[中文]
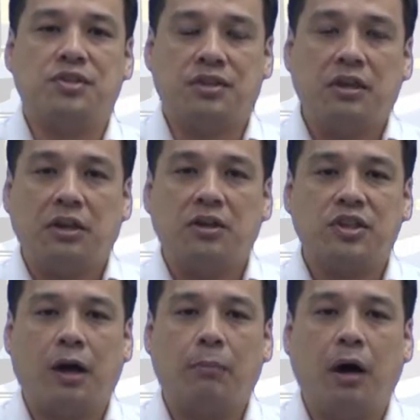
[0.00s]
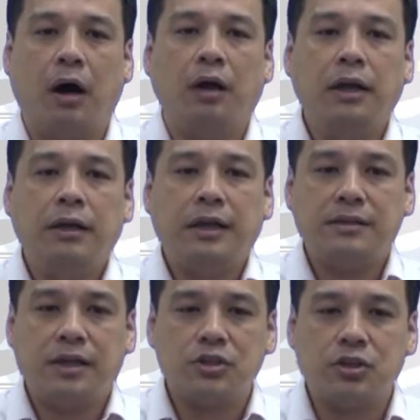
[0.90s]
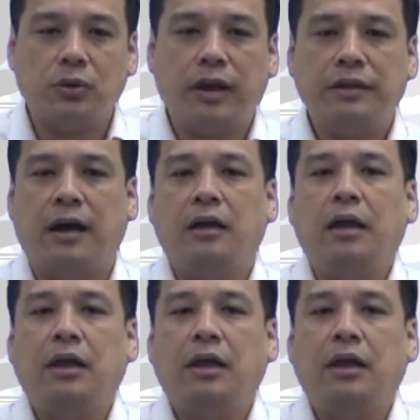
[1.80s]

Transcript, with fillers: 值的影响嘛啊。那这个时候呢，那